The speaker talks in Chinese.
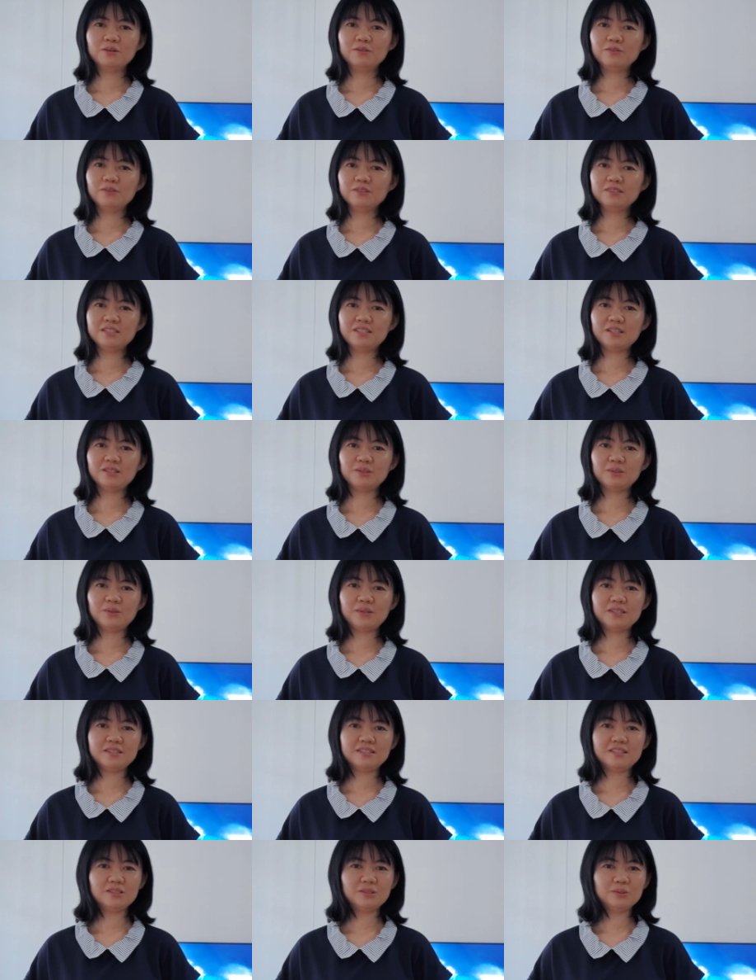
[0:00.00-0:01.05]
奉献
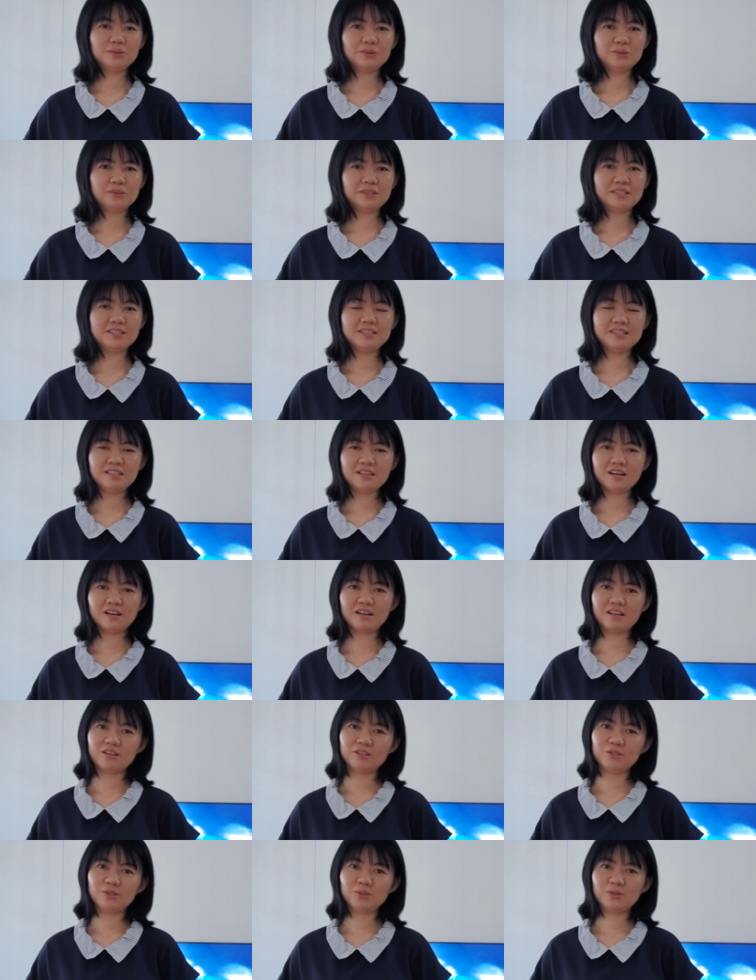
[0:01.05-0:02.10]
对基督徒的信仰
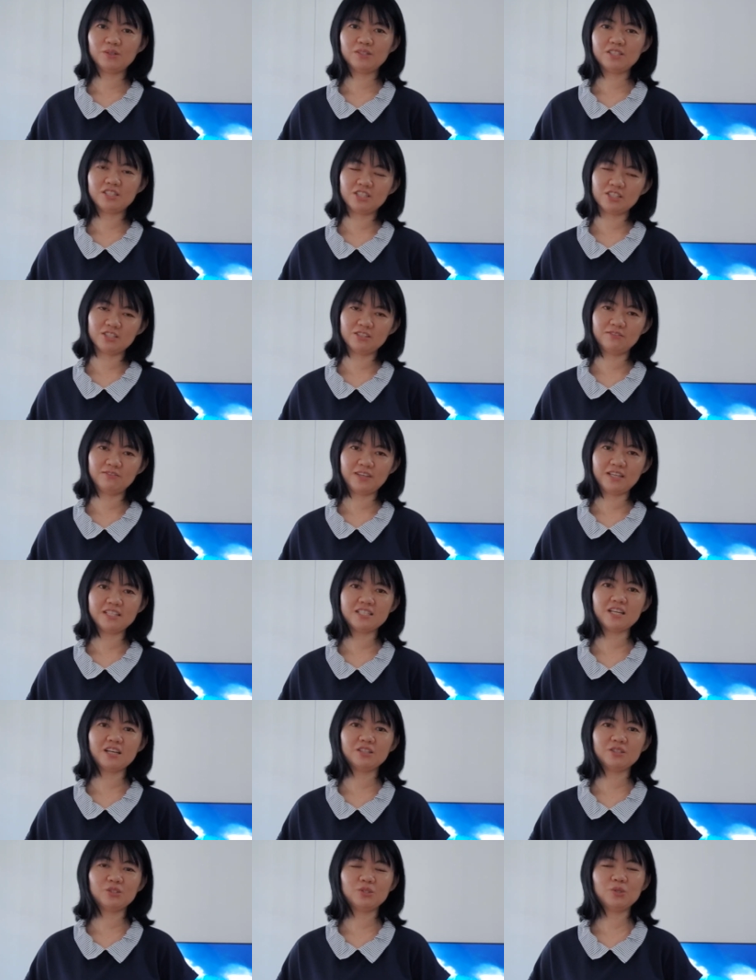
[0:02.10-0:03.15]
来说是非
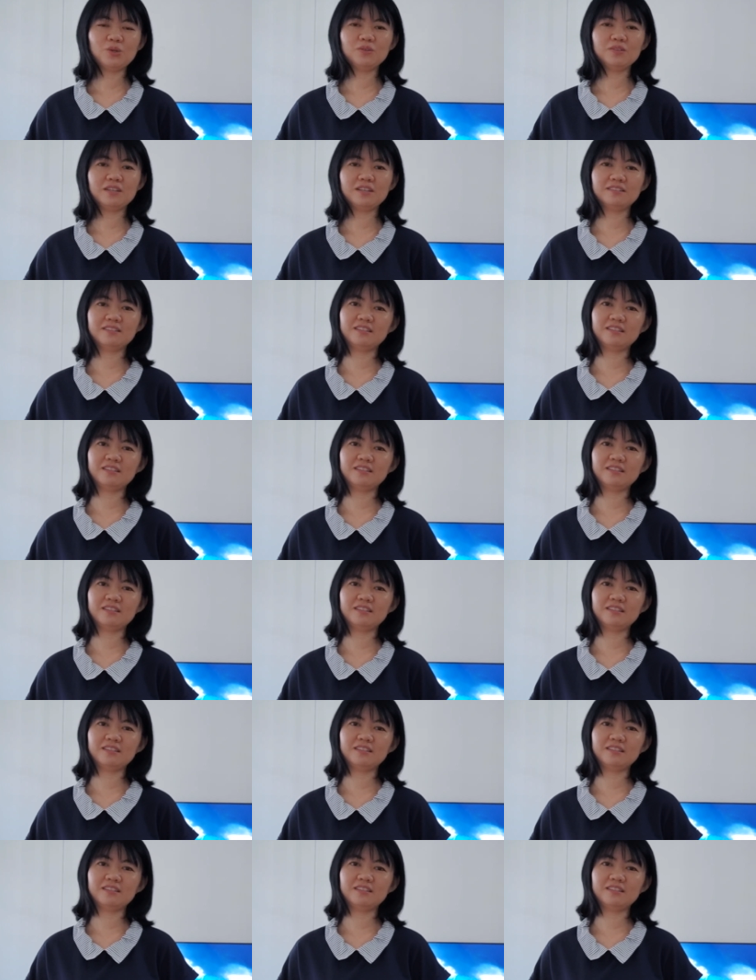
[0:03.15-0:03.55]
常重要